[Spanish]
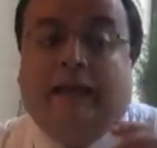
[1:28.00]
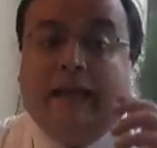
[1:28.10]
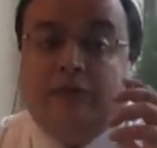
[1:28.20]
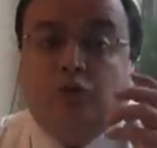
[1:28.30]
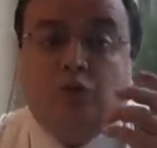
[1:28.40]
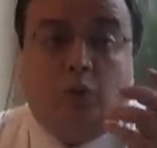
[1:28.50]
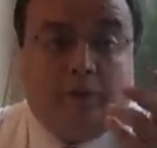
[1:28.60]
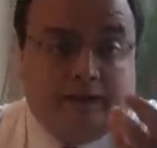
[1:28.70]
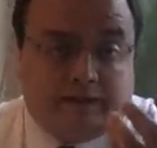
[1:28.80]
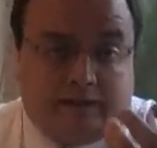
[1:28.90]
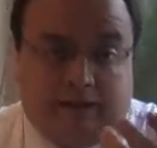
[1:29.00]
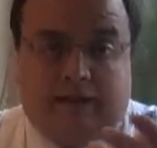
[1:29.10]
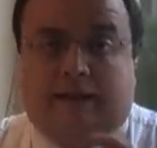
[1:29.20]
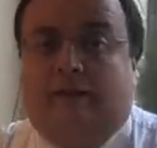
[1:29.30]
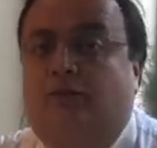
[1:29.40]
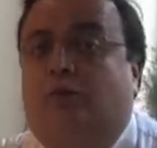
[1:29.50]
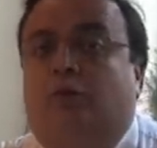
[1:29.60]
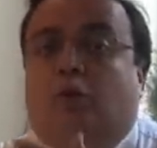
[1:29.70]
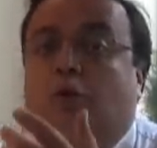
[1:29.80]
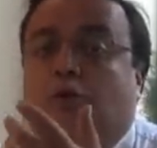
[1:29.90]
Esos 90 en
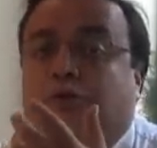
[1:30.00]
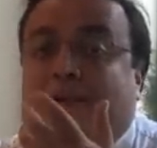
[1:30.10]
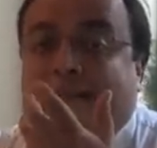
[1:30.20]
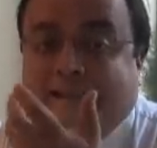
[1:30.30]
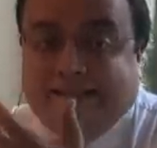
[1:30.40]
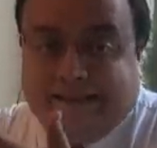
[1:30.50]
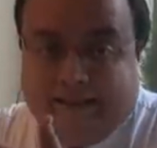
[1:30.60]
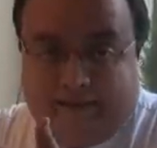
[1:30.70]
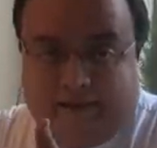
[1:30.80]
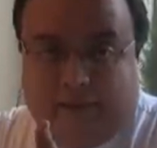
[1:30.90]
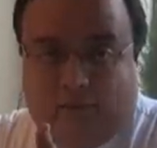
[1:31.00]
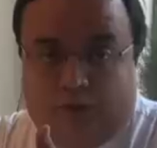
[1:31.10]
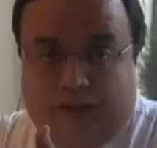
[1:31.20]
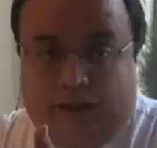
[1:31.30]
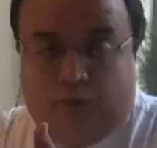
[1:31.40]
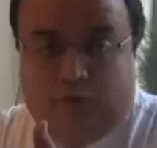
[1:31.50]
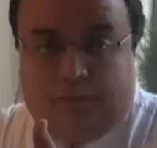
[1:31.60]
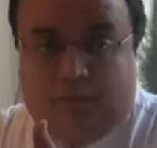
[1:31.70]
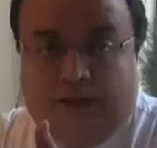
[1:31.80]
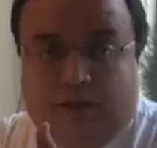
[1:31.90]
relación con los 100 de deuda
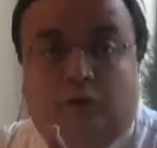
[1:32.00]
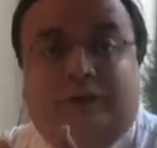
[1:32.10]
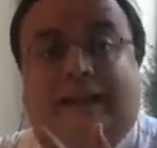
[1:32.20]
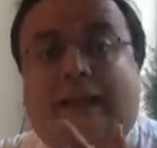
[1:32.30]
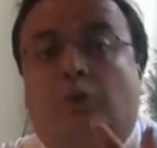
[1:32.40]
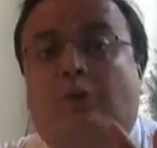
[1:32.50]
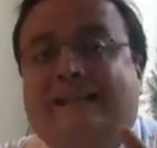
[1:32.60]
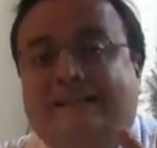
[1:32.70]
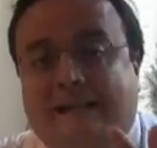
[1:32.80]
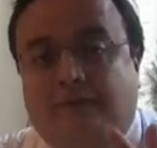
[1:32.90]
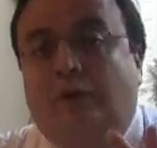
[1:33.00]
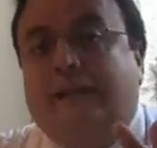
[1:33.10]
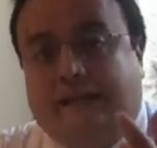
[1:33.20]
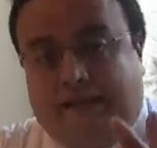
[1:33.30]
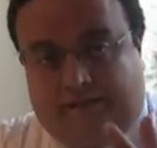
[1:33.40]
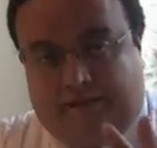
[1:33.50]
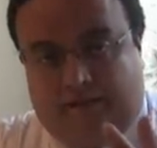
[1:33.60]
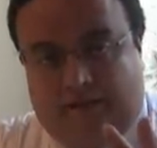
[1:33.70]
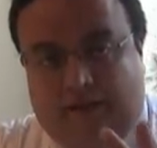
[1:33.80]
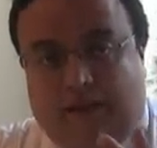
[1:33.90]
promedio tienen un exceso de 10
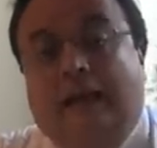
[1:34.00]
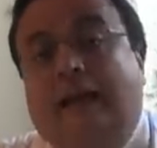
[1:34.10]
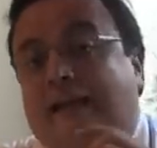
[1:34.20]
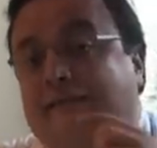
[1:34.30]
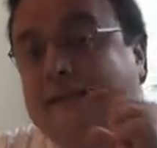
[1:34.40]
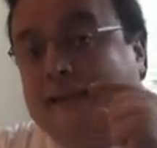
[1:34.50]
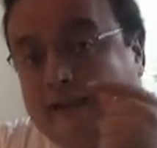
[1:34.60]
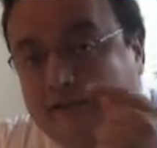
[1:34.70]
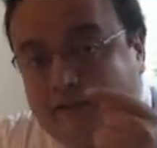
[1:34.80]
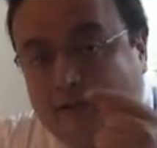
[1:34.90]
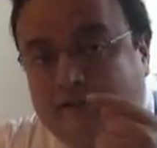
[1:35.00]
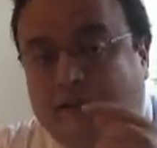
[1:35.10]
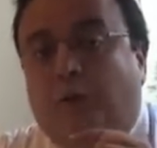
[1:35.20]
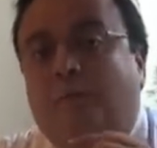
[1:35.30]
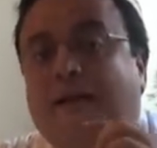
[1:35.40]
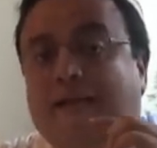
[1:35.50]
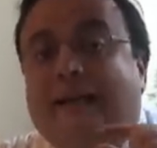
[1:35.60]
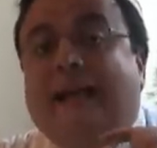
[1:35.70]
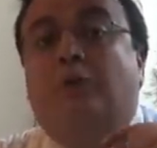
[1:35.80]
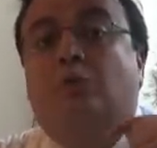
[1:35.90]
ese 10 se
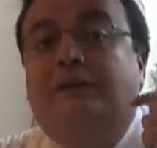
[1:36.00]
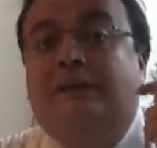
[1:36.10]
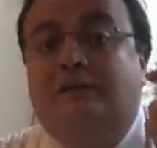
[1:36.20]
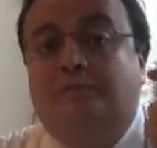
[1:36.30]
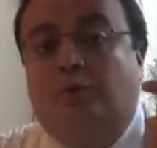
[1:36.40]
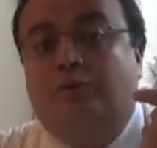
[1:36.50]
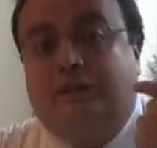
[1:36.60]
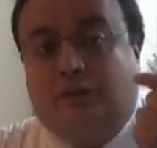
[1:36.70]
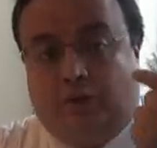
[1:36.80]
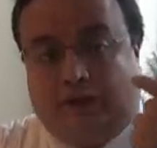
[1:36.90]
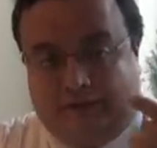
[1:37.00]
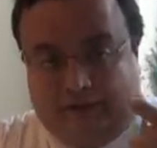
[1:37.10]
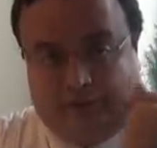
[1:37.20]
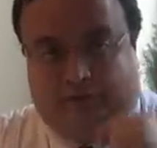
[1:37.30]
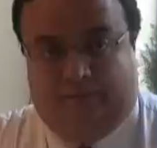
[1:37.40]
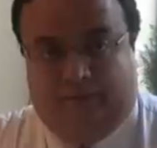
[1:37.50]
convierte en un 10% de exceso.